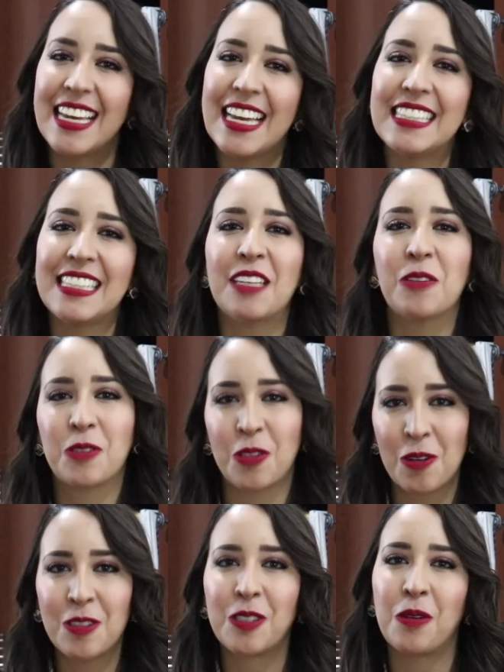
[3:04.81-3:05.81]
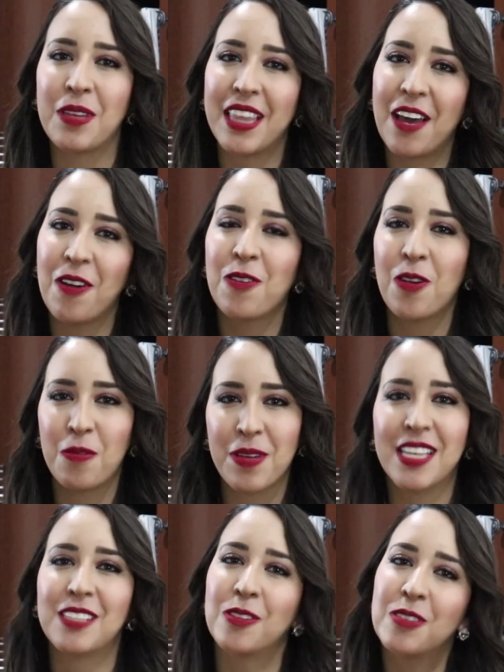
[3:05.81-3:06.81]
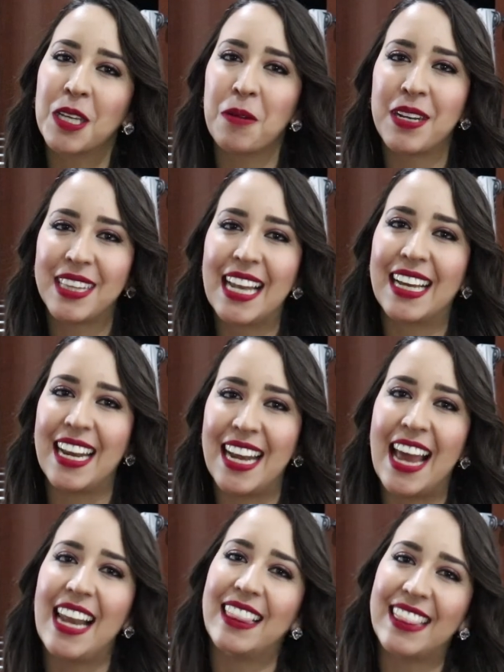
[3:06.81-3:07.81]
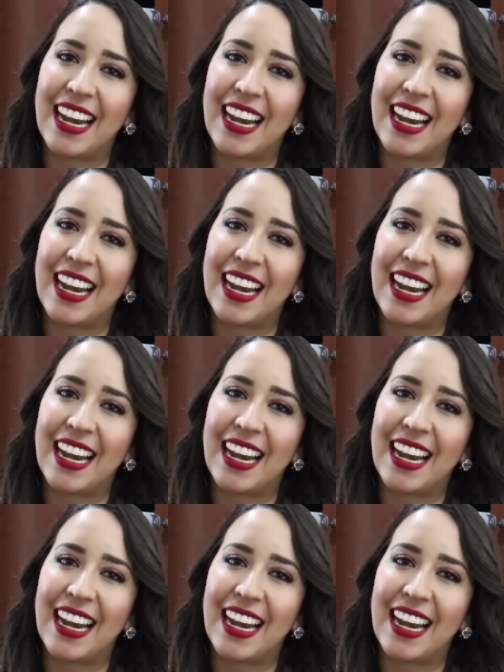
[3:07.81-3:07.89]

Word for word: Y si te gustó nuestro video no olvides suscribirte al canal,